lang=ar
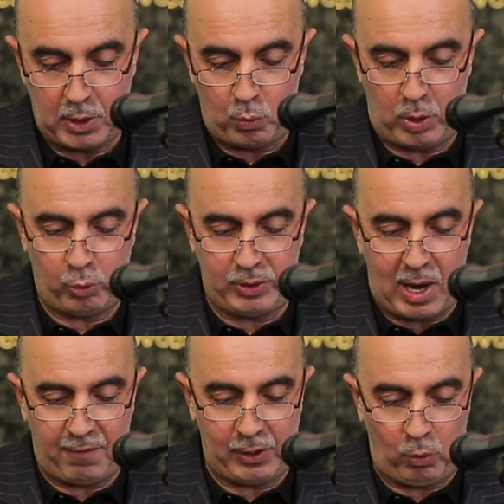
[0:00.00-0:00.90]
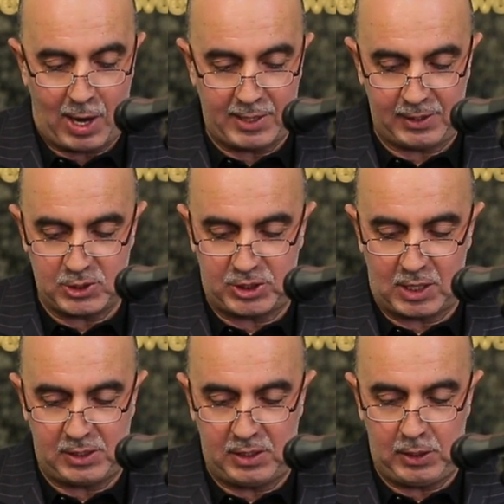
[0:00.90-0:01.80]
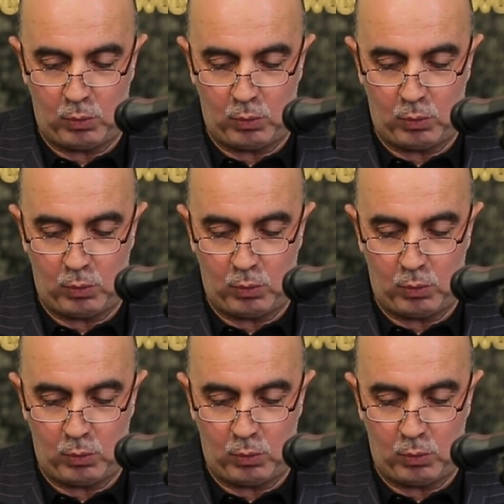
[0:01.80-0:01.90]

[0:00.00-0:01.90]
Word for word: ويدافع عن عزته